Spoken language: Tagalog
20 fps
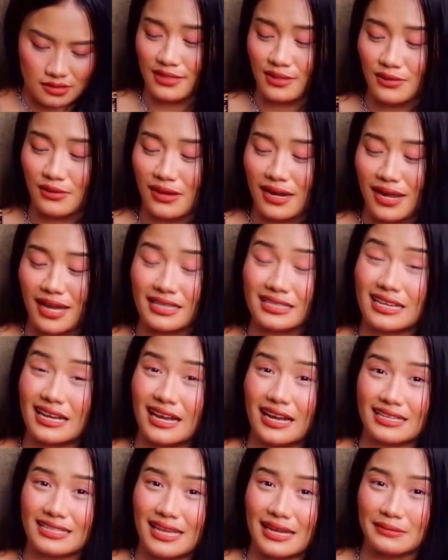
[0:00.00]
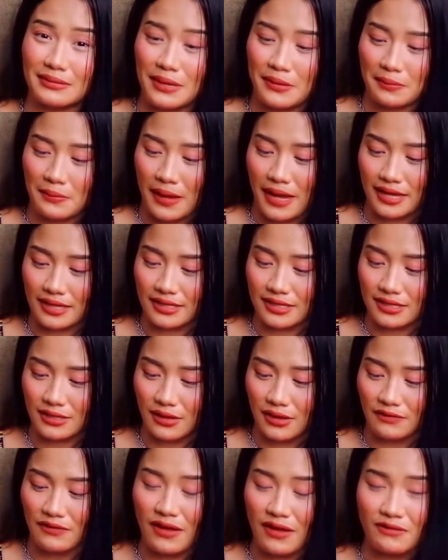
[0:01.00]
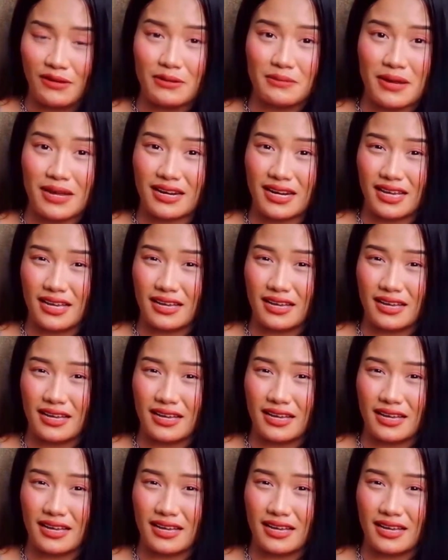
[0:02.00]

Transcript: So, wala siyang kasamang pad. So, if ever man na